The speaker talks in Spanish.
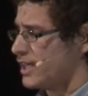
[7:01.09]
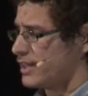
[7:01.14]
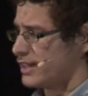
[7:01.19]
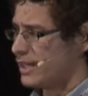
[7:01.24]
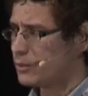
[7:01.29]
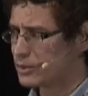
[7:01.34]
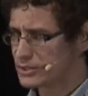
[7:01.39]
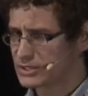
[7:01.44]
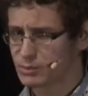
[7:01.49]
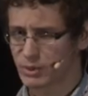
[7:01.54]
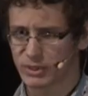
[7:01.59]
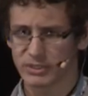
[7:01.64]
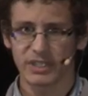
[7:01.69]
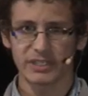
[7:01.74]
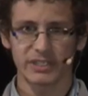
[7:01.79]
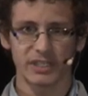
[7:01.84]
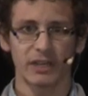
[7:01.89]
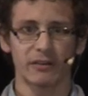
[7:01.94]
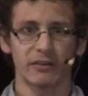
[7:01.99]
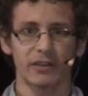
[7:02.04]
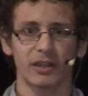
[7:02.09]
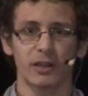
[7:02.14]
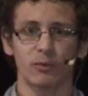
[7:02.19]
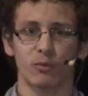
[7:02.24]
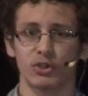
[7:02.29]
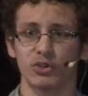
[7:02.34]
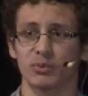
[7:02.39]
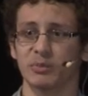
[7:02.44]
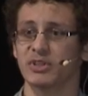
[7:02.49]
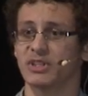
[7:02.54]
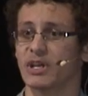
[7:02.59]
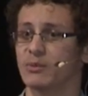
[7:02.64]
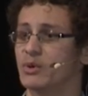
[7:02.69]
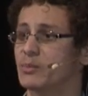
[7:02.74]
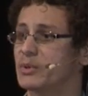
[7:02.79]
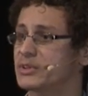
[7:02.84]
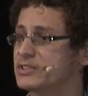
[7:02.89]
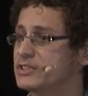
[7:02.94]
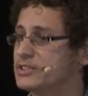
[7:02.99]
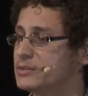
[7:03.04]
Damos esa puerta llave cuando invitamos
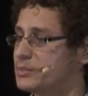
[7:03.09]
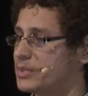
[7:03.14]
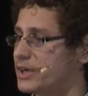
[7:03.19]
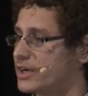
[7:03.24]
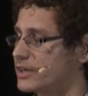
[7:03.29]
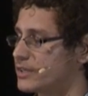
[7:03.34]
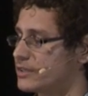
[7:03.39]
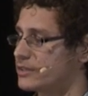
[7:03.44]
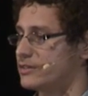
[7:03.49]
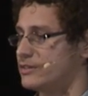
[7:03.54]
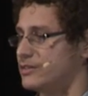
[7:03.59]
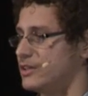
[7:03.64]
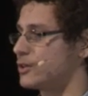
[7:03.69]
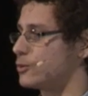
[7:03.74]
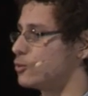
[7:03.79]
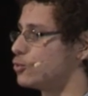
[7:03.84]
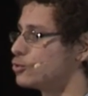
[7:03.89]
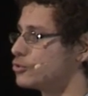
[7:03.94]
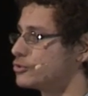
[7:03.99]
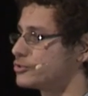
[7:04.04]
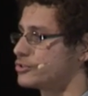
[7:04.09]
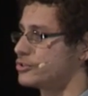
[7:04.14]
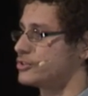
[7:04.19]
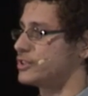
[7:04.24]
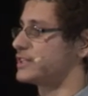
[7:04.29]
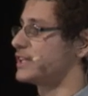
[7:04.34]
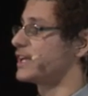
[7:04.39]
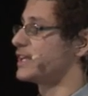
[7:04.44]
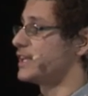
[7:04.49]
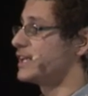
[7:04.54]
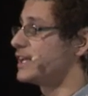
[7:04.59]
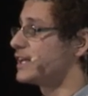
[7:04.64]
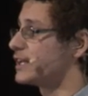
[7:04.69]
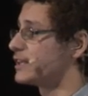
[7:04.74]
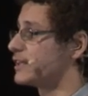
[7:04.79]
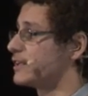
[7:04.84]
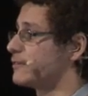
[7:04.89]
a participar de cursos, de talleres,